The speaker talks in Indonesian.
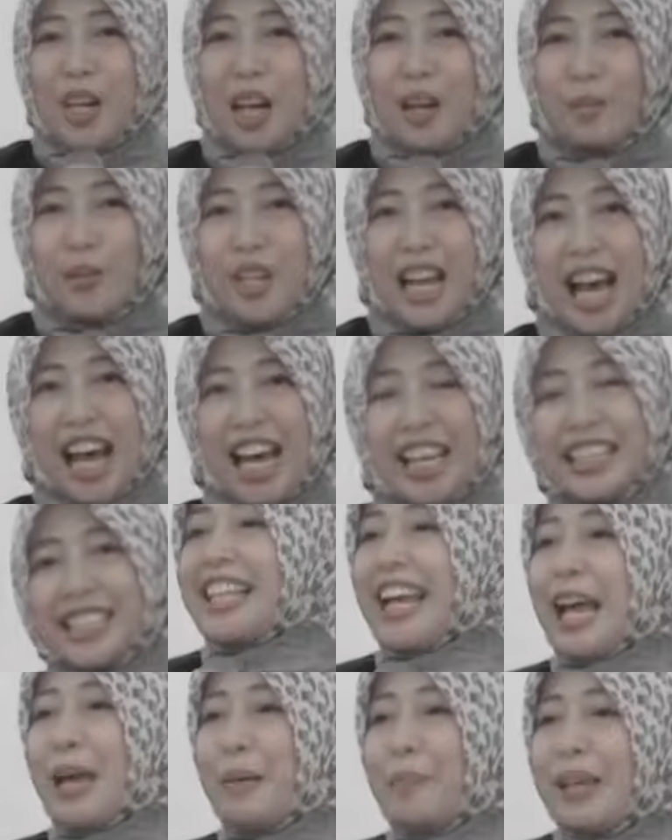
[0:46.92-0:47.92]
Mudah-mudahan
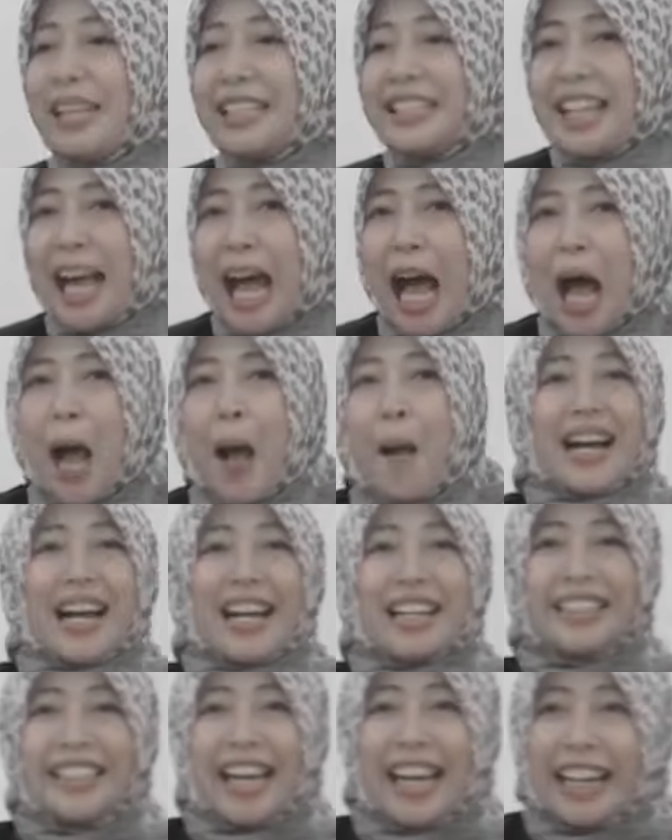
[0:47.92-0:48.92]
saya bisa
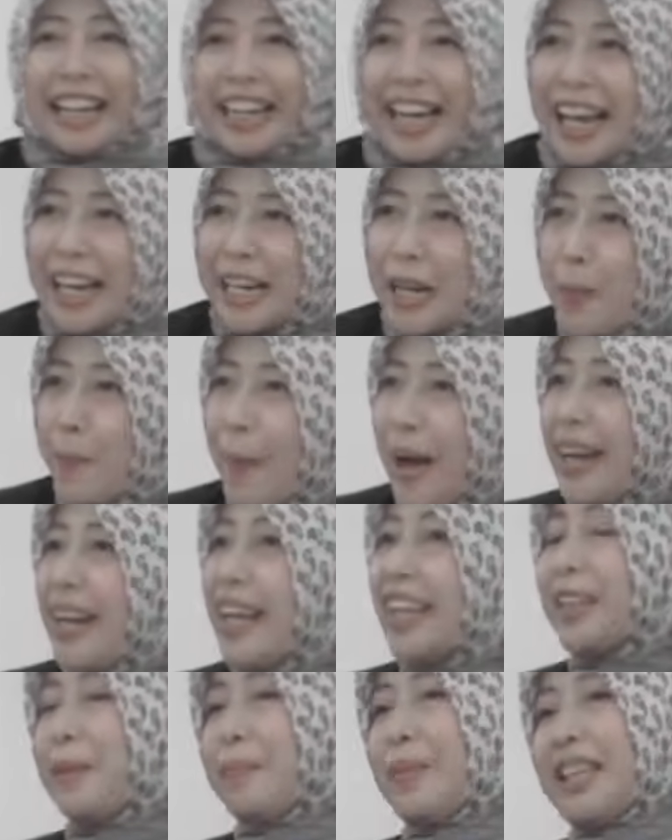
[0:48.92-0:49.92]
mengajarkan kepada
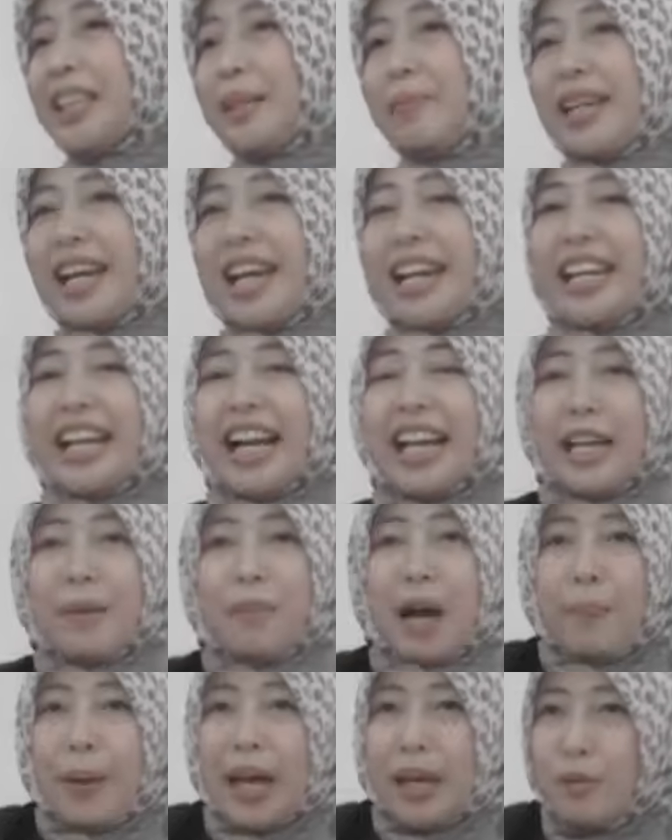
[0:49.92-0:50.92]
teman-teman adik-adik
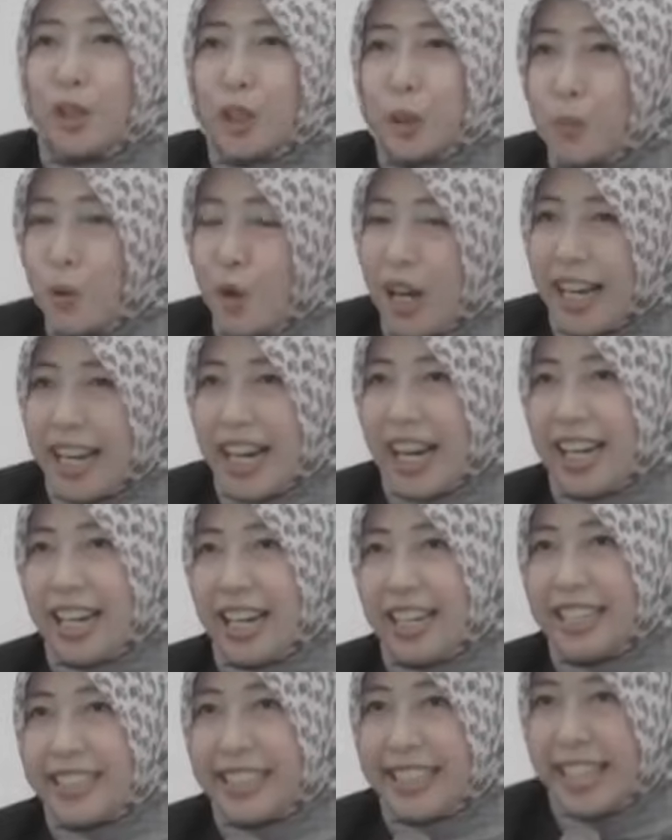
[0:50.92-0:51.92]
Bapak Ibu semua yang ada
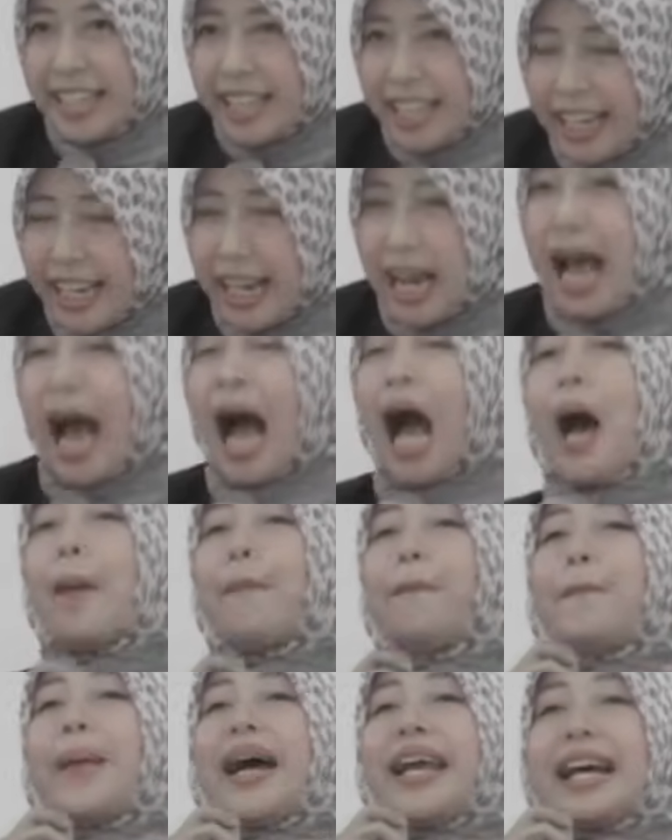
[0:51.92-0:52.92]
di sini
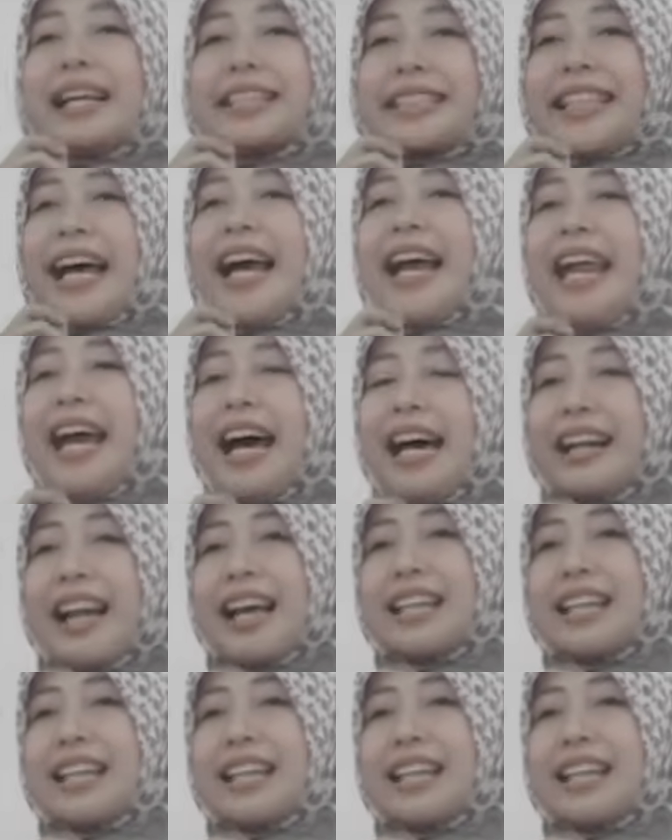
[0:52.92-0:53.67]
apa yang saya